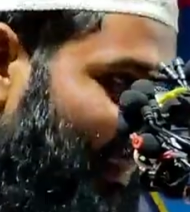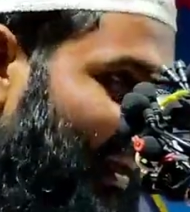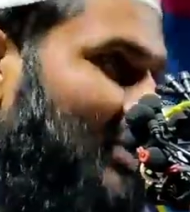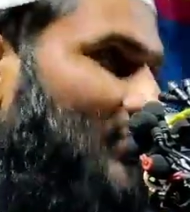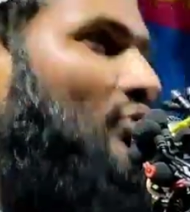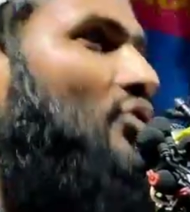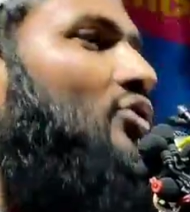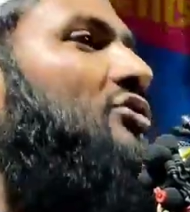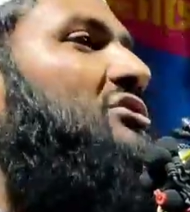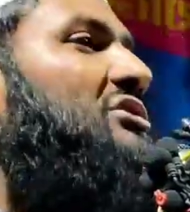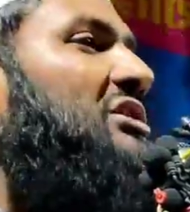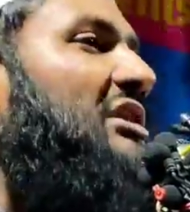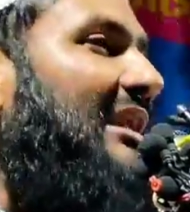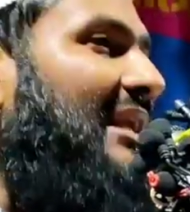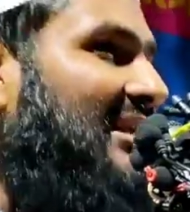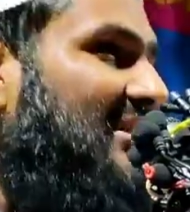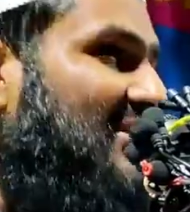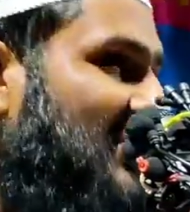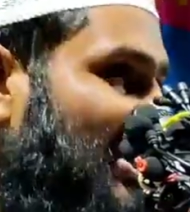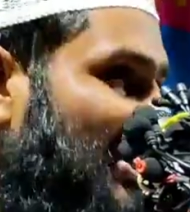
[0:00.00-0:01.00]
আপনার কোন
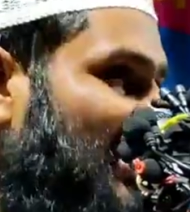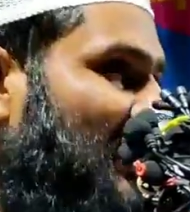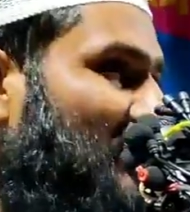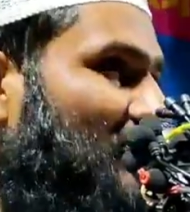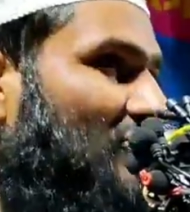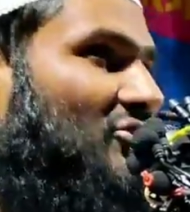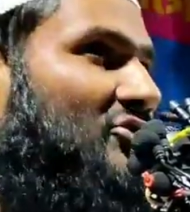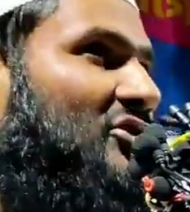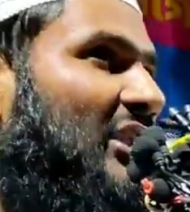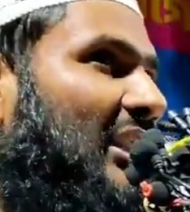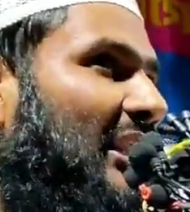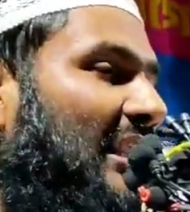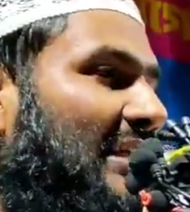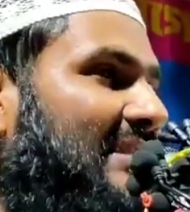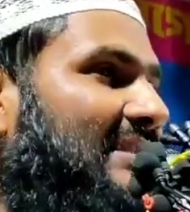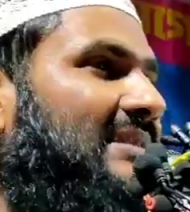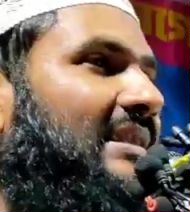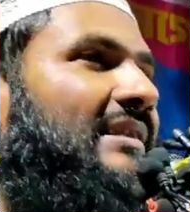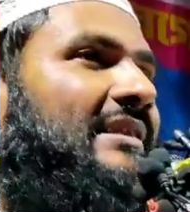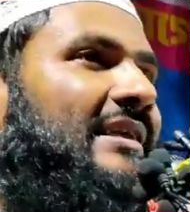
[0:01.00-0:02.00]
জেনারেল শিক্ষিত ছেলে
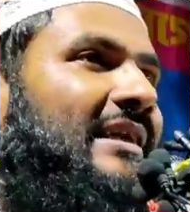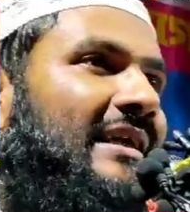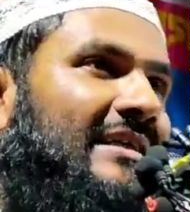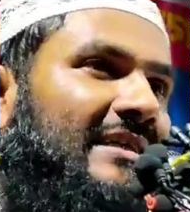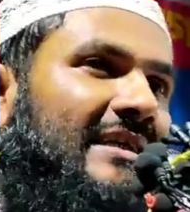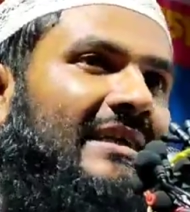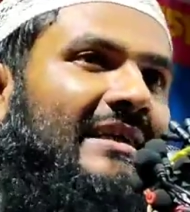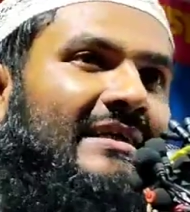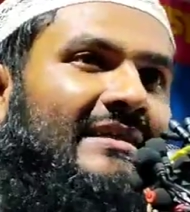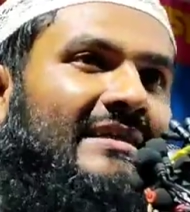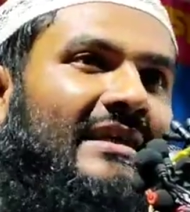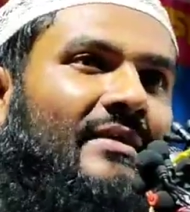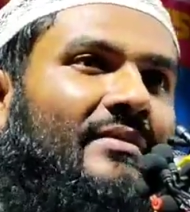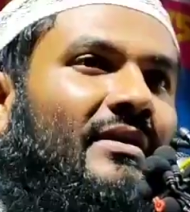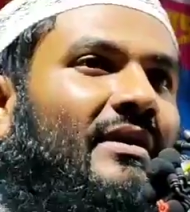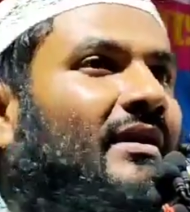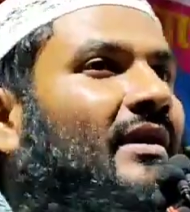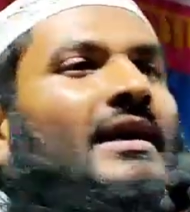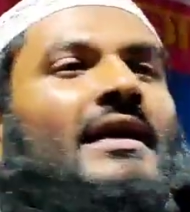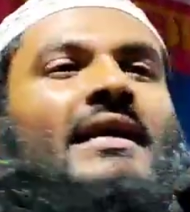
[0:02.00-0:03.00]
রাস্তা দিয়ে হেঁটে হেঁটে
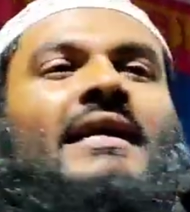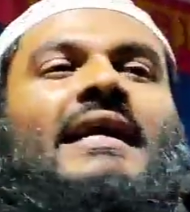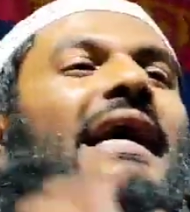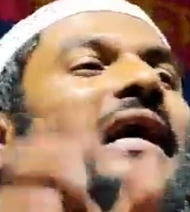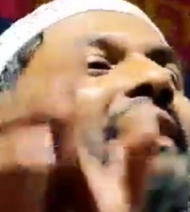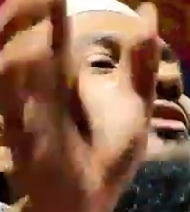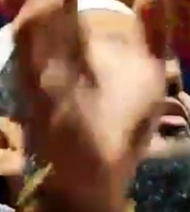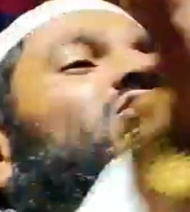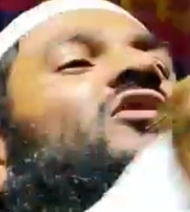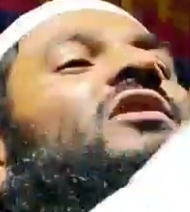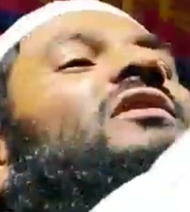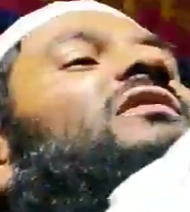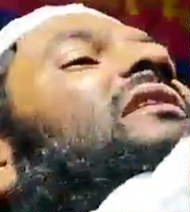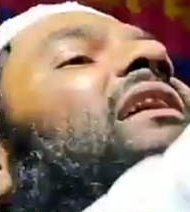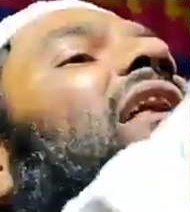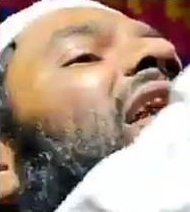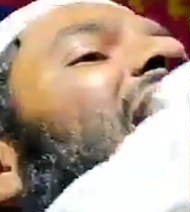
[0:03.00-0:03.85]
যাবে একজনা